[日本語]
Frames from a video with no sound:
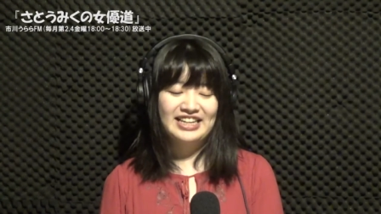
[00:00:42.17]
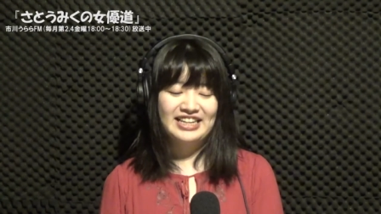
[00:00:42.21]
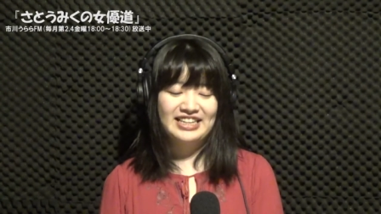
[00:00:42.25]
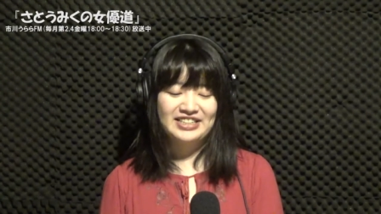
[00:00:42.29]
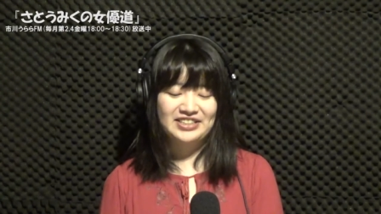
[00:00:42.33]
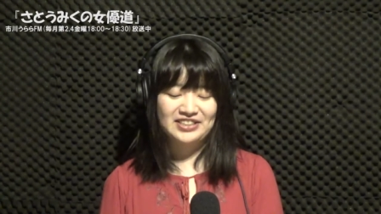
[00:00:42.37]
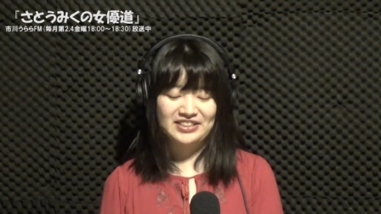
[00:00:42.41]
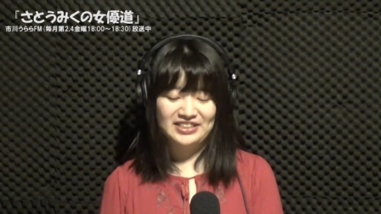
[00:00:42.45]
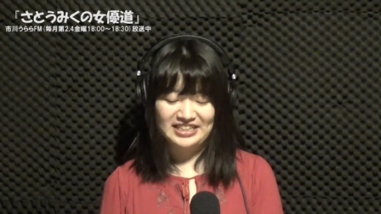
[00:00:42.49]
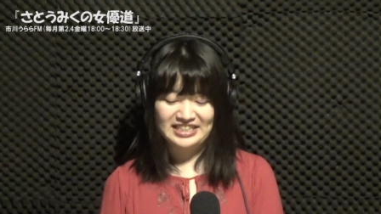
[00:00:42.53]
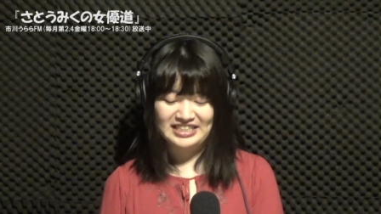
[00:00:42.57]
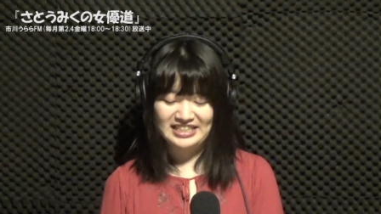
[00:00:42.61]

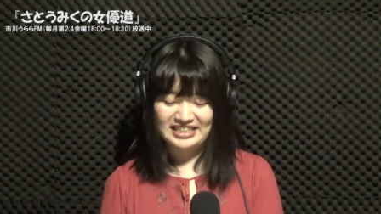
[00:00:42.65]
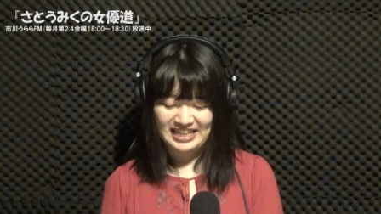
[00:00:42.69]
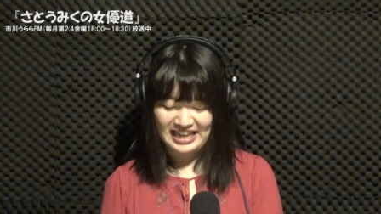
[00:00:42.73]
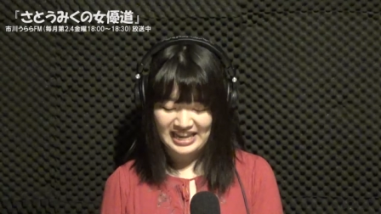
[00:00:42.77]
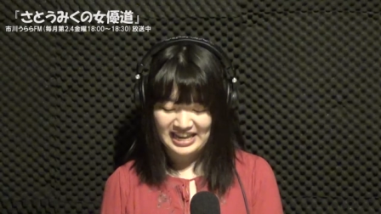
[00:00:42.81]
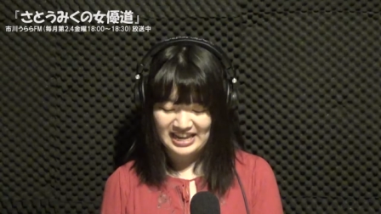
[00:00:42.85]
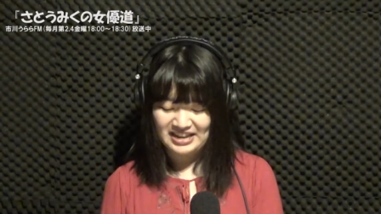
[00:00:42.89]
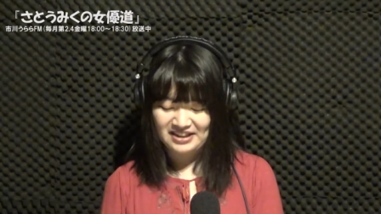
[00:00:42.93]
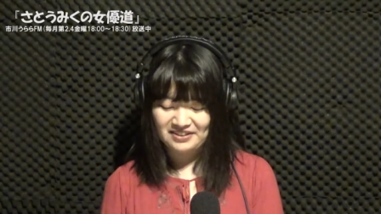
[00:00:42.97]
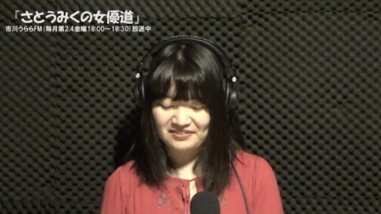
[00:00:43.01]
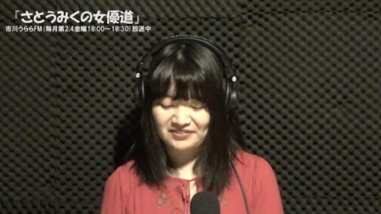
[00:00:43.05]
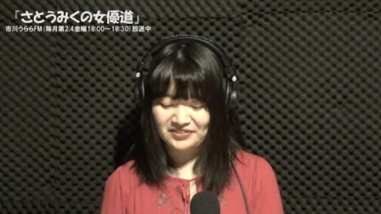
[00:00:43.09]
そうです
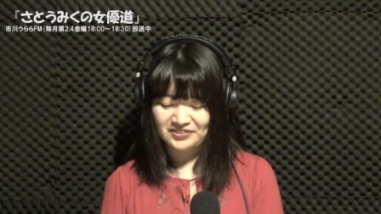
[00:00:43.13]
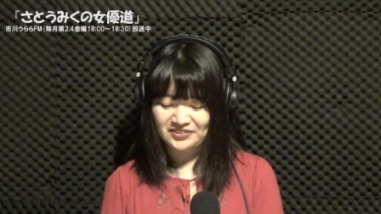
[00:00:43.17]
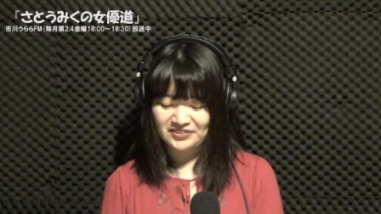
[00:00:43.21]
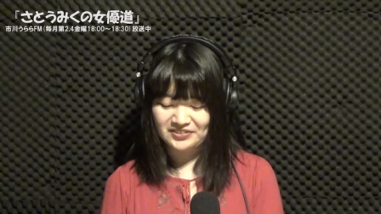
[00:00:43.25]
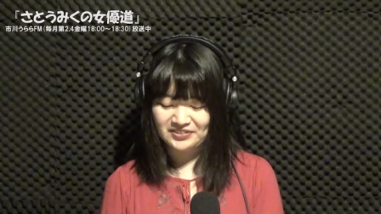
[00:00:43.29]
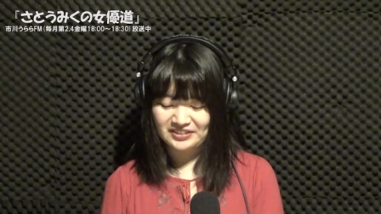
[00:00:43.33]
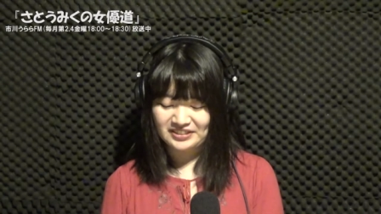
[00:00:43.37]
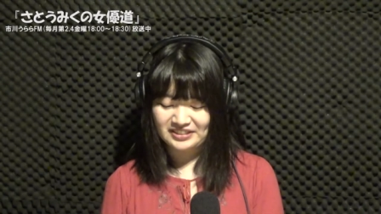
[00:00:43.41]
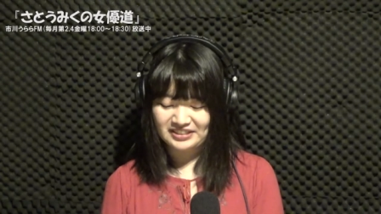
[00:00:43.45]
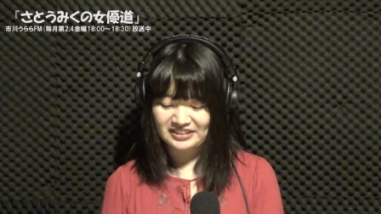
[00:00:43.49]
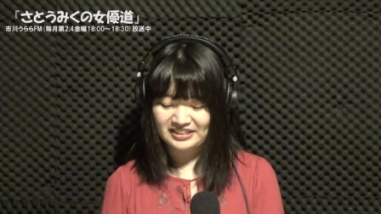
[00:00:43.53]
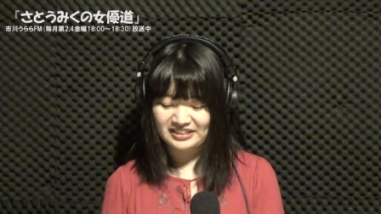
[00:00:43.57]
ねも
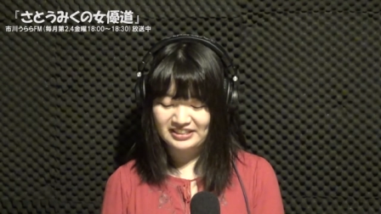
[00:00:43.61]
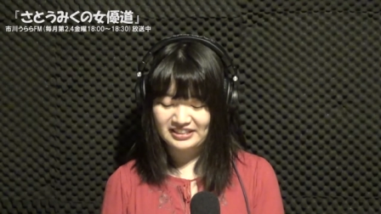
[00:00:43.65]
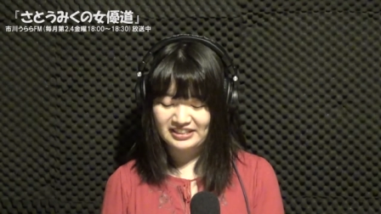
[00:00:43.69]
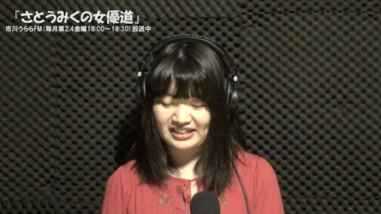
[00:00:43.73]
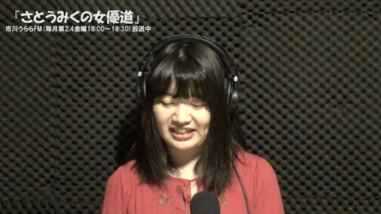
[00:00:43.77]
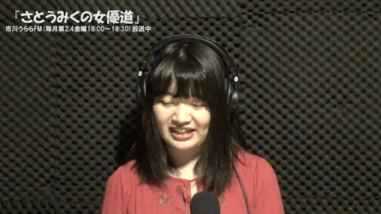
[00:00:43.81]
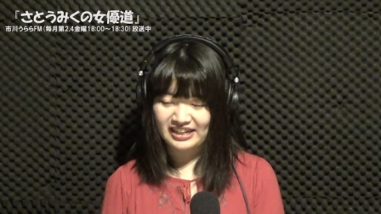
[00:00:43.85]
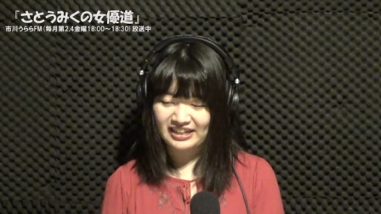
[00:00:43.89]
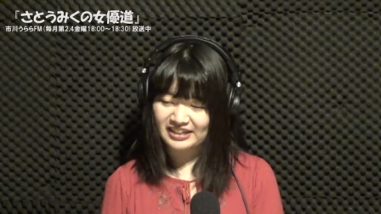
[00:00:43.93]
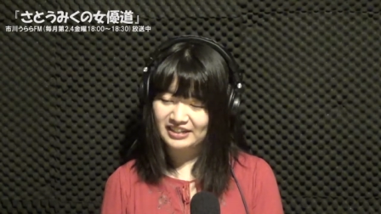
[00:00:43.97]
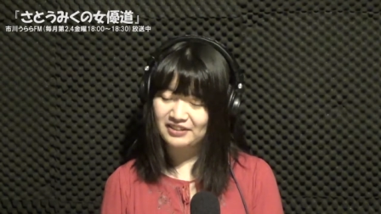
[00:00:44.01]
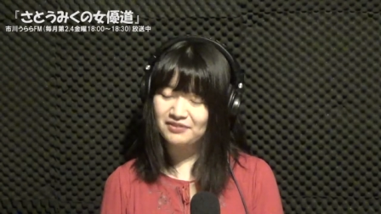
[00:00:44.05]
う
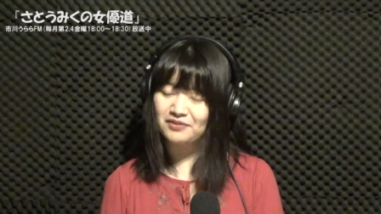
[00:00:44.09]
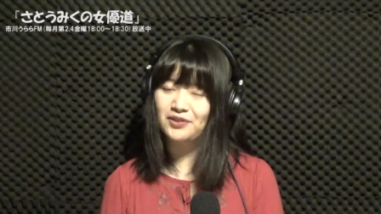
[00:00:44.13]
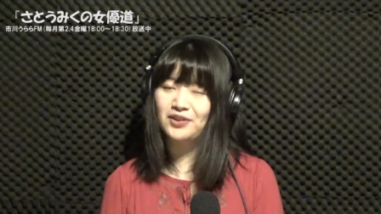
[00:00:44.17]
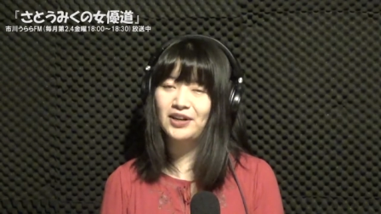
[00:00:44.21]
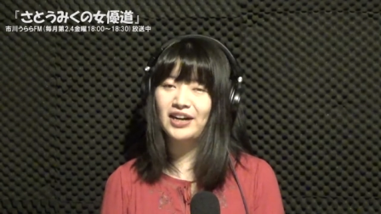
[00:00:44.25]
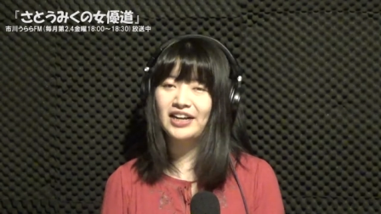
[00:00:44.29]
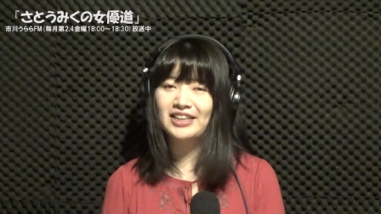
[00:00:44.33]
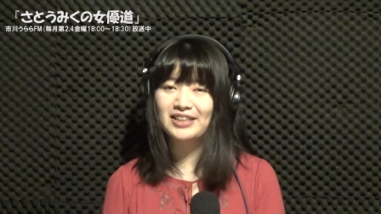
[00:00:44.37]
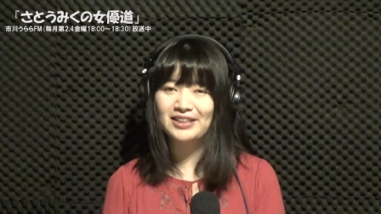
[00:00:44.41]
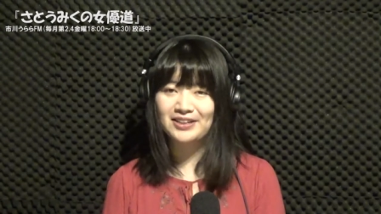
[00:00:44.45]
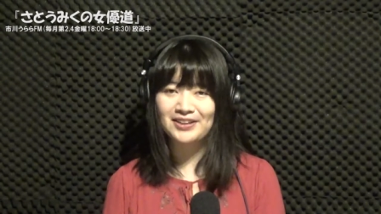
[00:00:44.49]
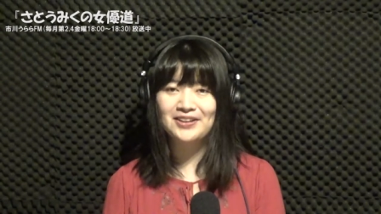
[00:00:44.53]
なんかもう
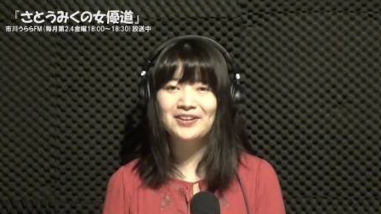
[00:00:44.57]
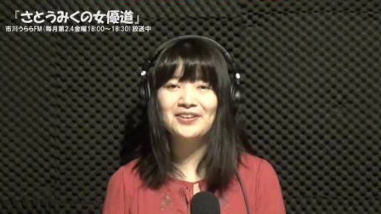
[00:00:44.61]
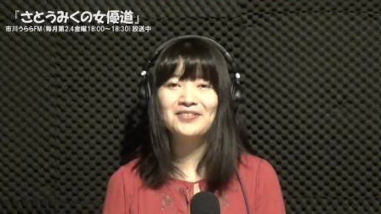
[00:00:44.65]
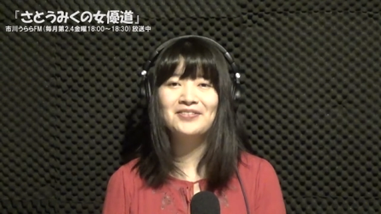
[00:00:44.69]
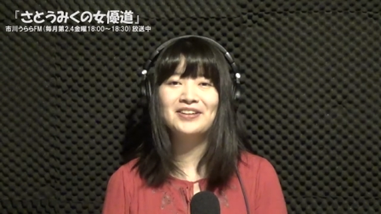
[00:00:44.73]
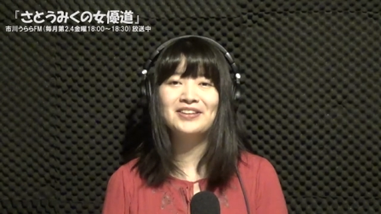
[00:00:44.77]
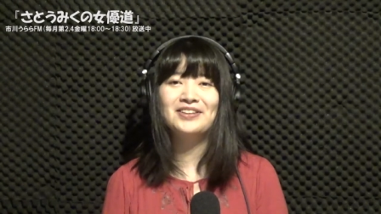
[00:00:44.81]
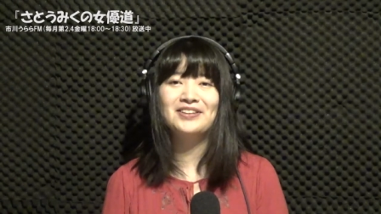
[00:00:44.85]
あっという